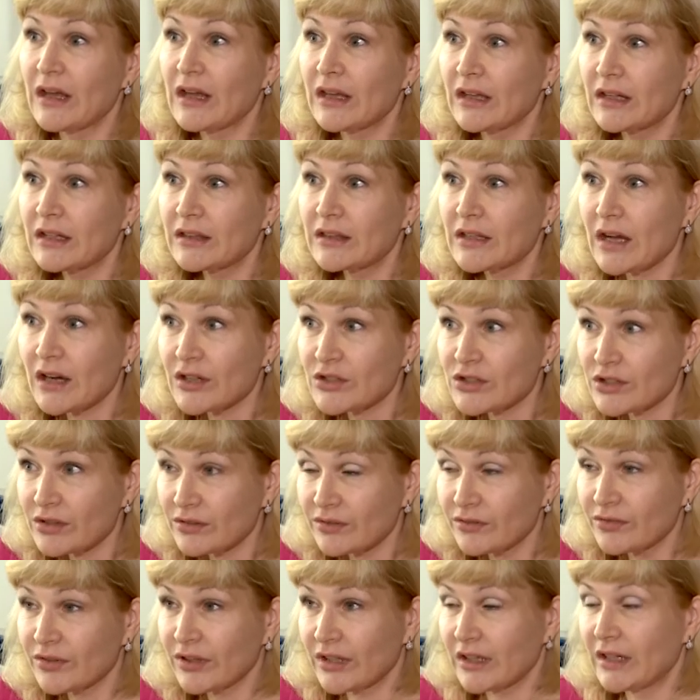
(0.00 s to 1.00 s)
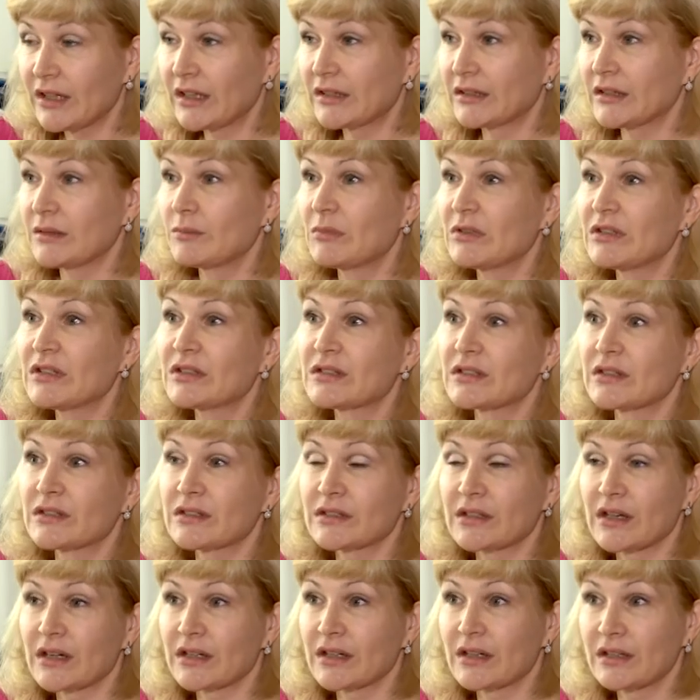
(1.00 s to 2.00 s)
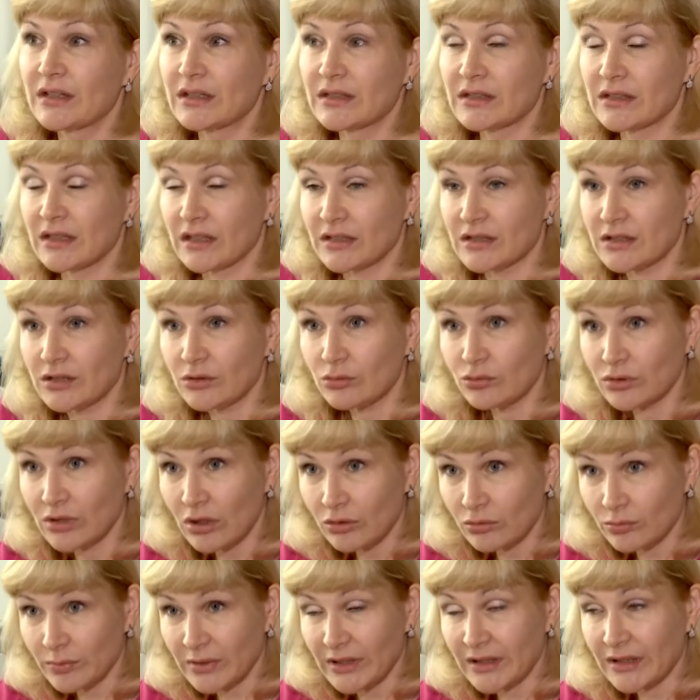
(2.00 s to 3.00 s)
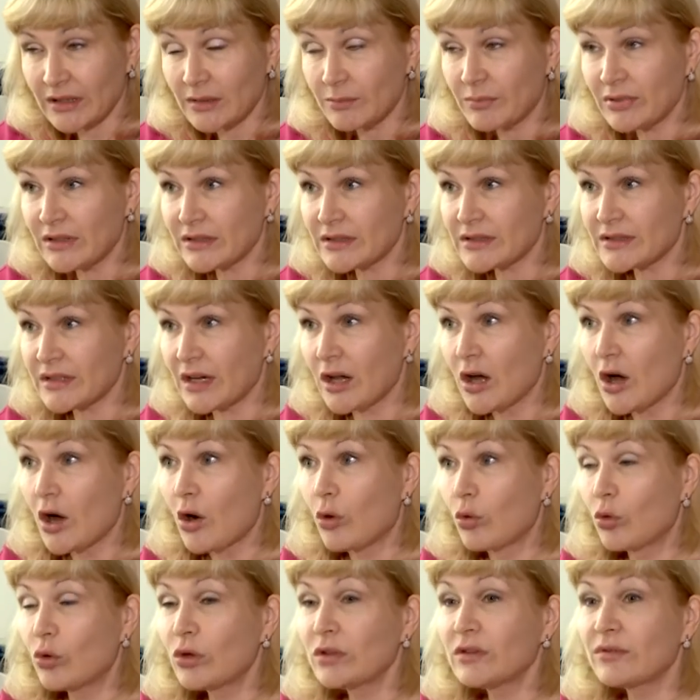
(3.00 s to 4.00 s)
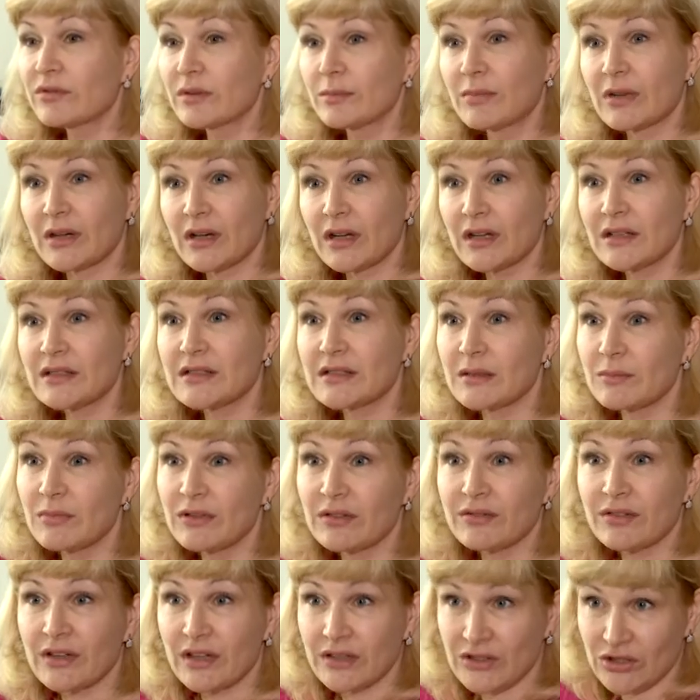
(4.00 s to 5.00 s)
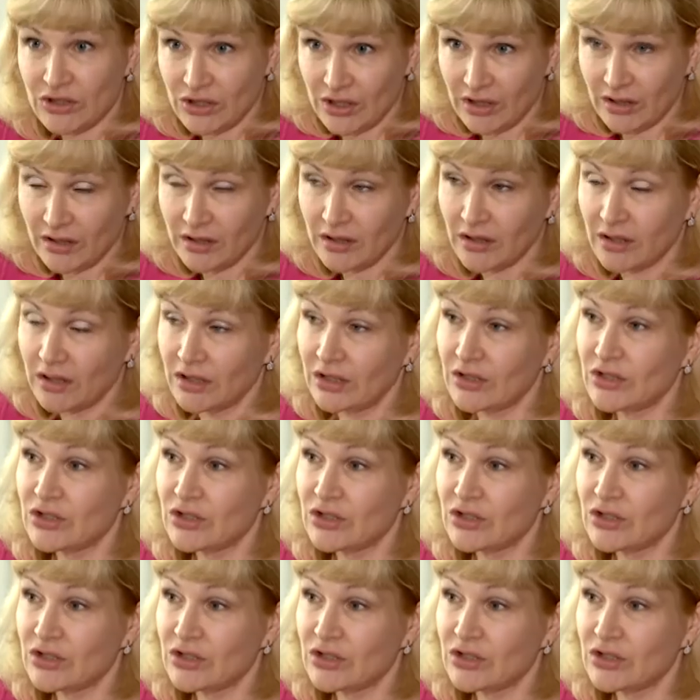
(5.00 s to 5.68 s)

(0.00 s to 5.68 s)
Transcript: И также в этой медицинской организации, куда он прикрепился, он выбирает себе врача из